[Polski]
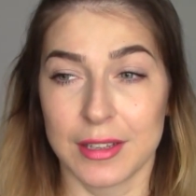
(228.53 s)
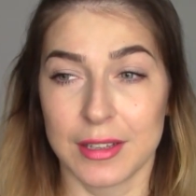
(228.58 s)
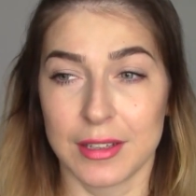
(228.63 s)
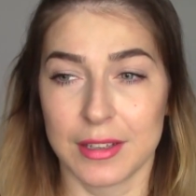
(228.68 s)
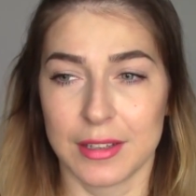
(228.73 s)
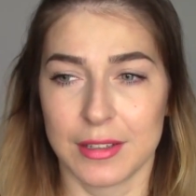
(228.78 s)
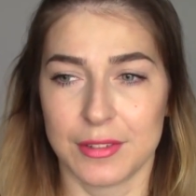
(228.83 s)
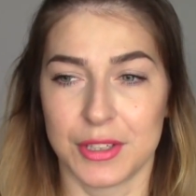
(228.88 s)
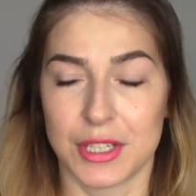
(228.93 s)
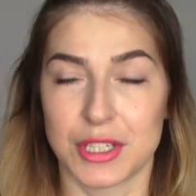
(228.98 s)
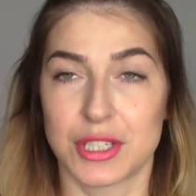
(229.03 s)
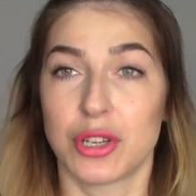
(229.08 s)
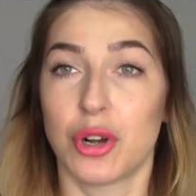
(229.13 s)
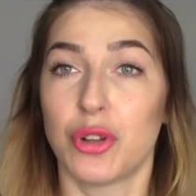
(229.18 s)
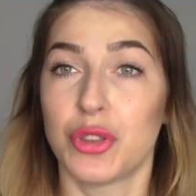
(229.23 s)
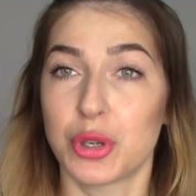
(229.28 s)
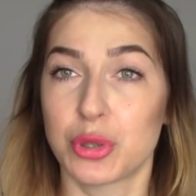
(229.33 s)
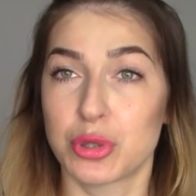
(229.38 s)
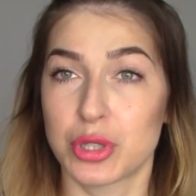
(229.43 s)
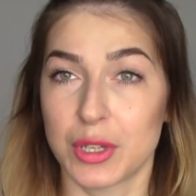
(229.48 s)
e, znaczy
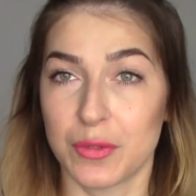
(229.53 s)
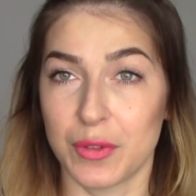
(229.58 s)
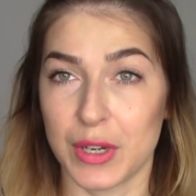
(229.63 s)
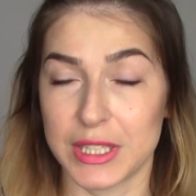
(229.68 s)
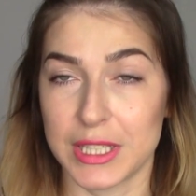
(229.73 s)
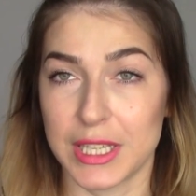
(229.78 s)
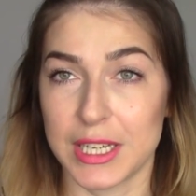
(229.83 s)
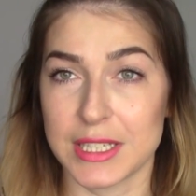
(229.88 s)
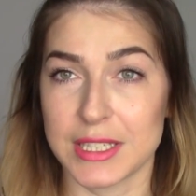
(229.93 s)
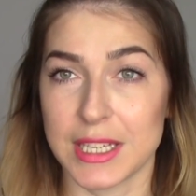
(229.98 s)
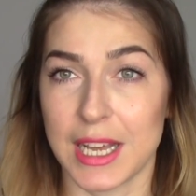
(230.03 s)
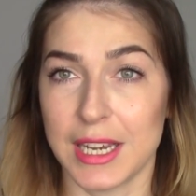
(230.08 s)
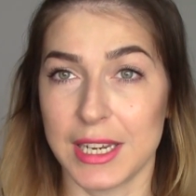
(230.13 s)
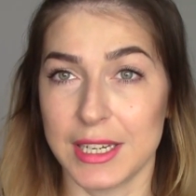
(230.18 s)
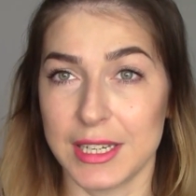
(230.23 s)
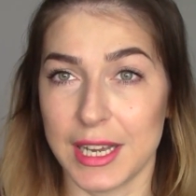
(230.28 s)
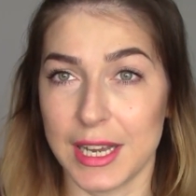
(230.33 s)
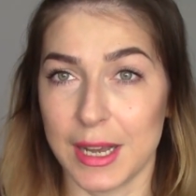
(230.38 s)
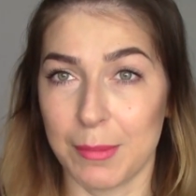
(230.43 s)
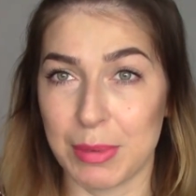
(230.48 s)
ona już trwa teraz, ale
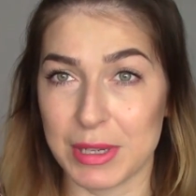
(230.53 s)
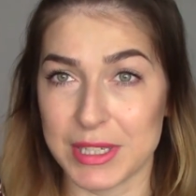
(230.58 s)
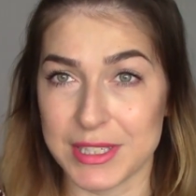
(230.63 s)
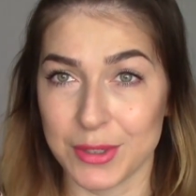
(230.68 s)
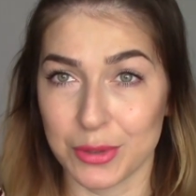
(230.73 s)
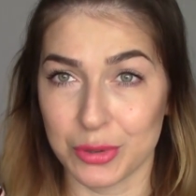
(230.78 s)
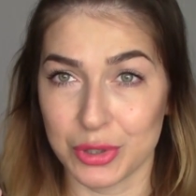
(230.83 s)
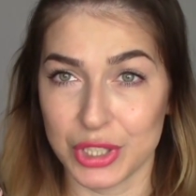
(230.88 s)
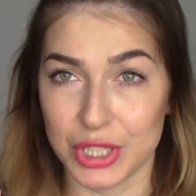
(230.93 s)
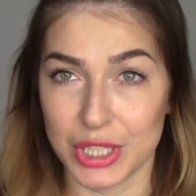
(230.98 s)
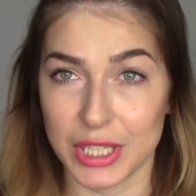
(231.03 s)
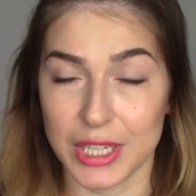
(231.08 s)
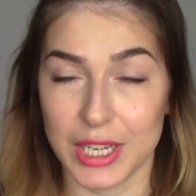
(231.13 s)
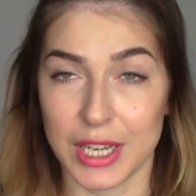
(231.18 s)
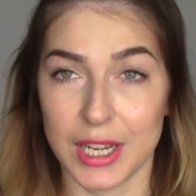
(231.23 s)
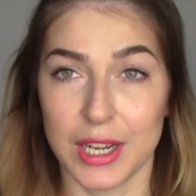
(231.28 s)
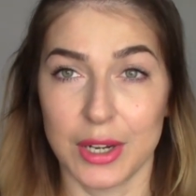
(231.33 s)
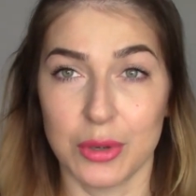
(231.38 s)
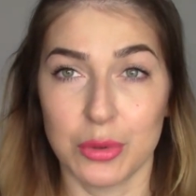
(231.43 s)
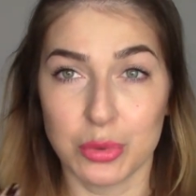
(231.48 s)
na paznokcie i
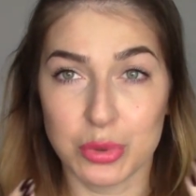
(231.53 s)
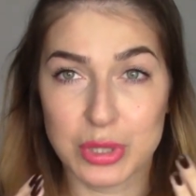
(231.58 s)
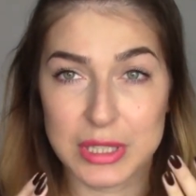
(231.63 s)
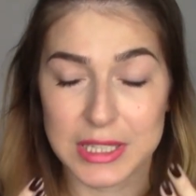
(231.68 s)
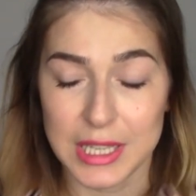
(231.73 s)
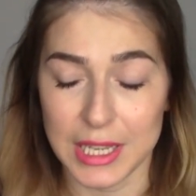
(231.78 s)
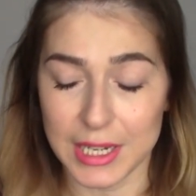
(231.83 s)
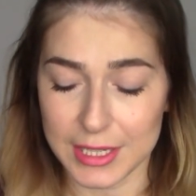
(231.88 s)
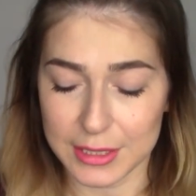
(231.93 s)
na usta,